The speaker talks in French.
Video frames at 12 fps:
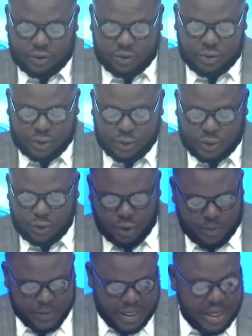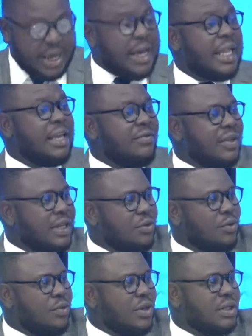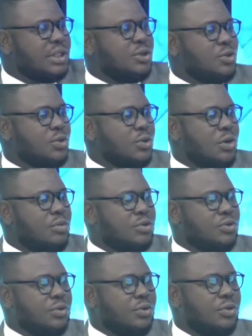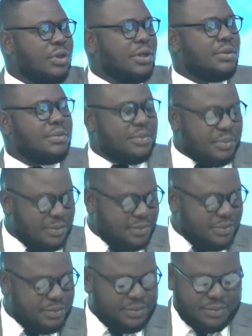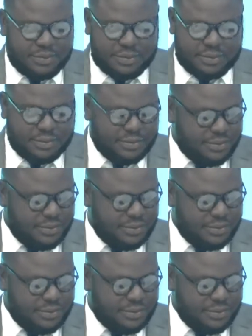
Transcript: de son surnom est invitée de Hugues du son nom, Bonjour Hugues. Bonjour Emma Namegan,